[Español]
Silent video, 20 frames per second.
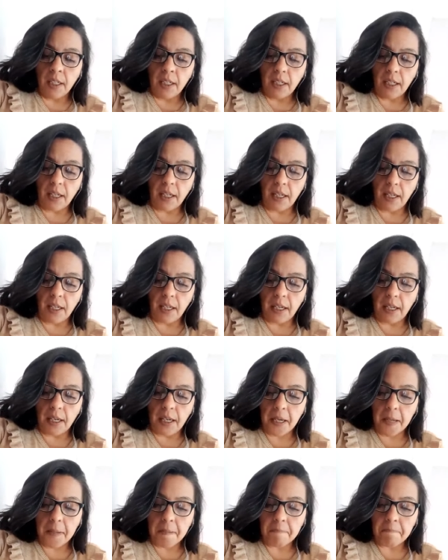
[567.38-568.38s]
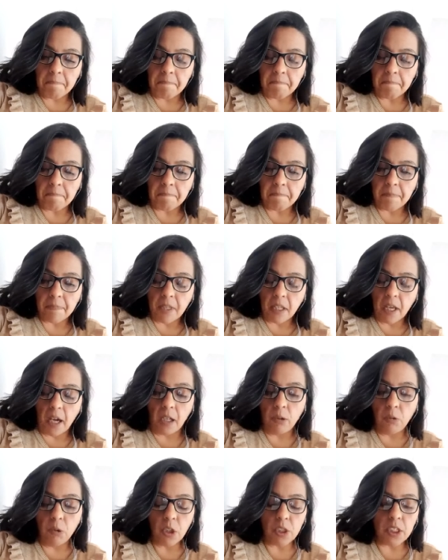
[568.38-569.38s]
Em,
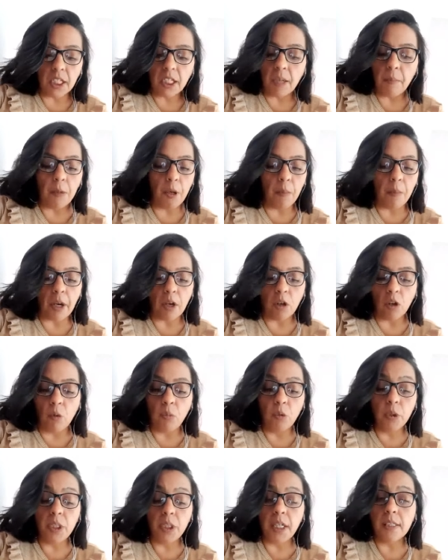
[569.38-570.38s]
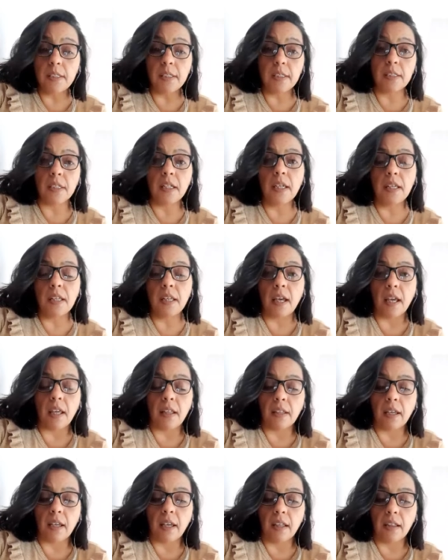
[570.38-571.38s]
algunos ejemplos más comunes ¿sí?
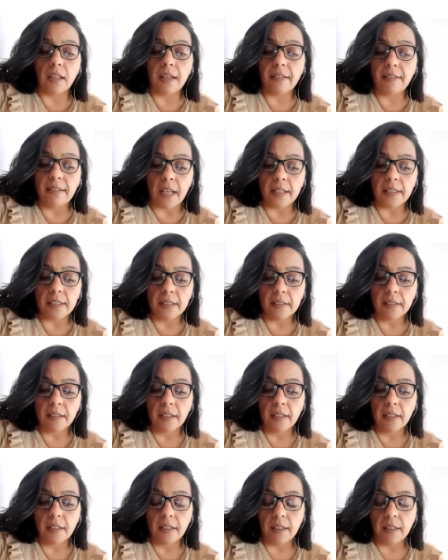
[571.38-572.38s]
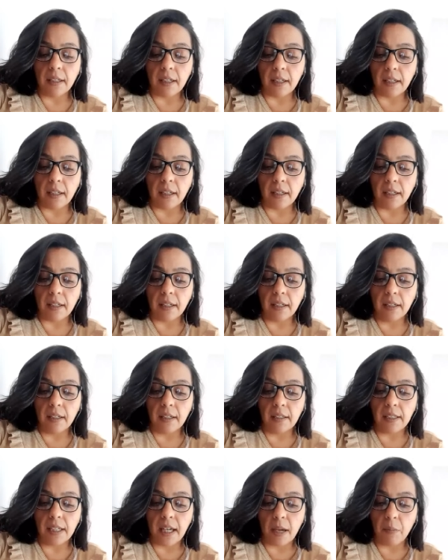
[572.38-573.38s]
de, estas eh,
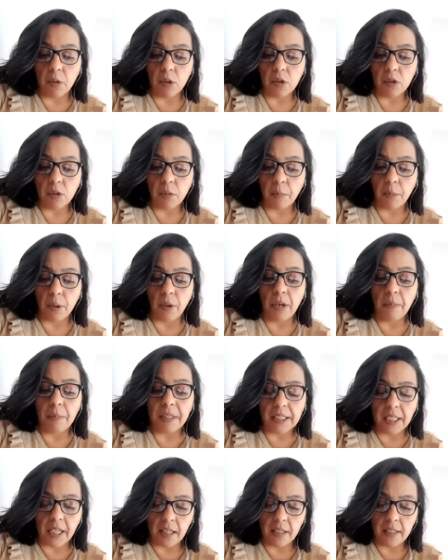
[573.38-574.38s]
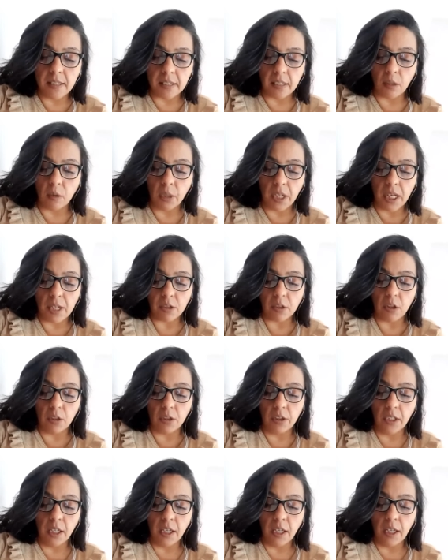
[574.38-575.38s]
digamos, problemáticas de inseguridad
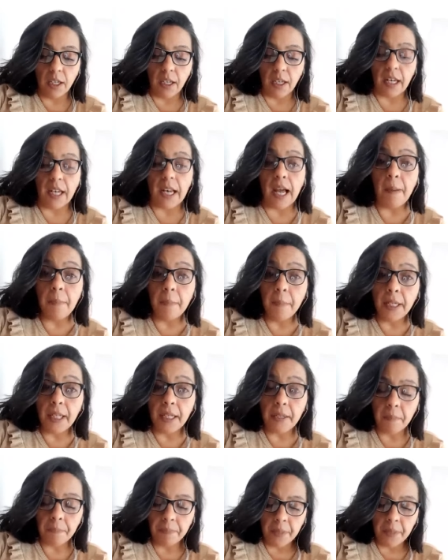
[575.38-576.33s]
son el hambre,